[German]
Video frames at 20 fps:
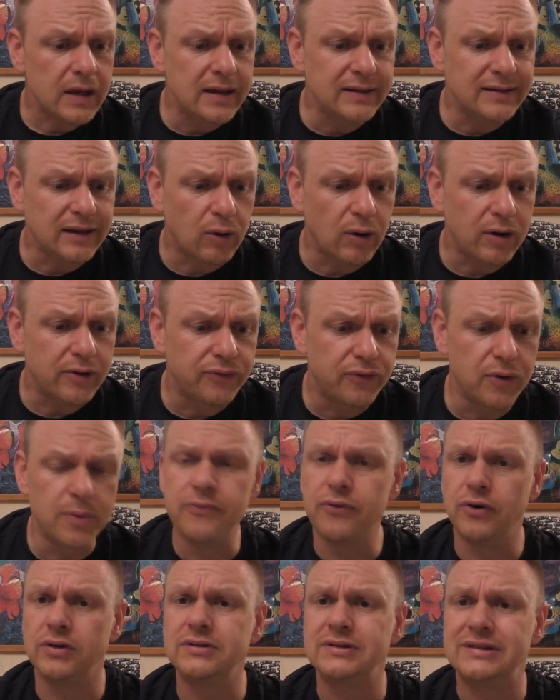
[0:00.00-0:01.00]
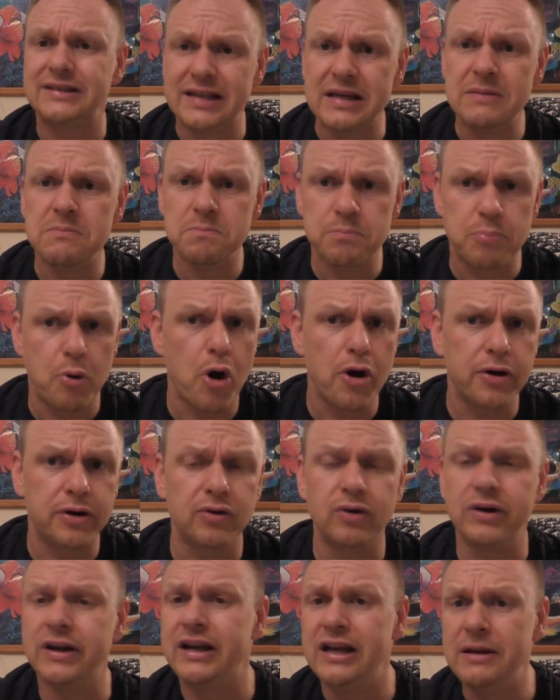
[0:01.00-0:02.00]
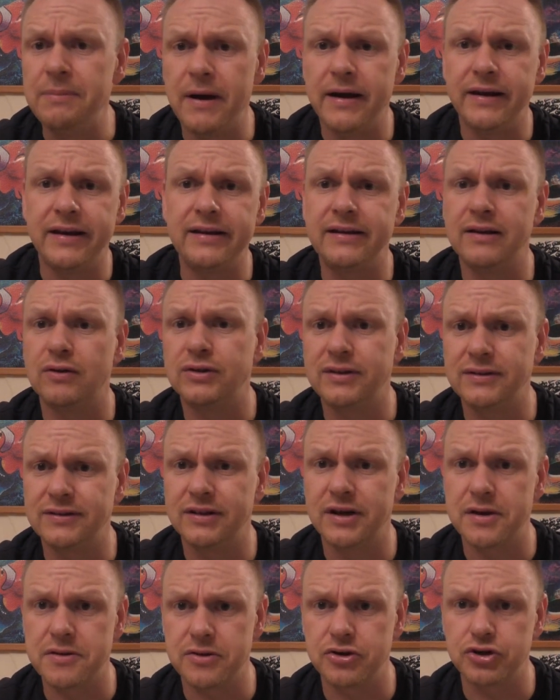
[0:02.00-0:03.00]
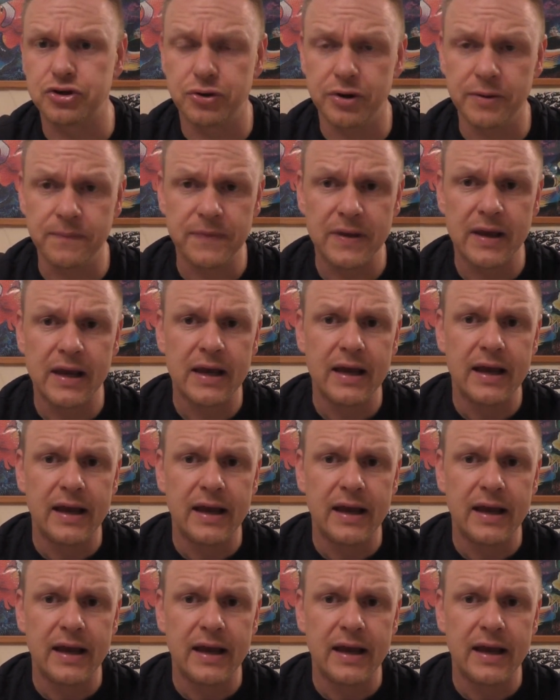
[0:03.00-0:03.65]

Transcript: Ist auch ein Film von Tim Burton und ich liebe eigentlich auch diesen Regisseur.